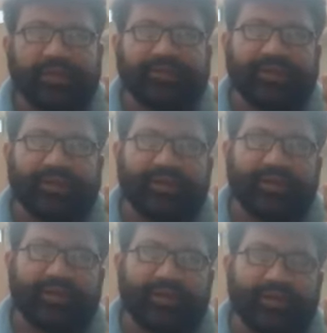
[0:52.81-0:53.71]
ऐसा
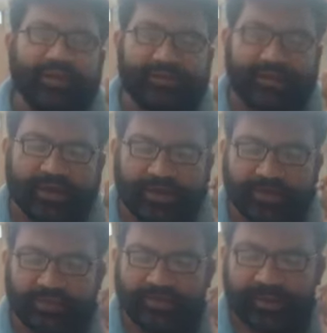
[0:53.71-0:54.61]

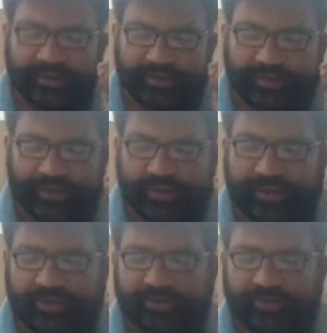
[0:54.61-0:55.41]
हथियार थमा देता है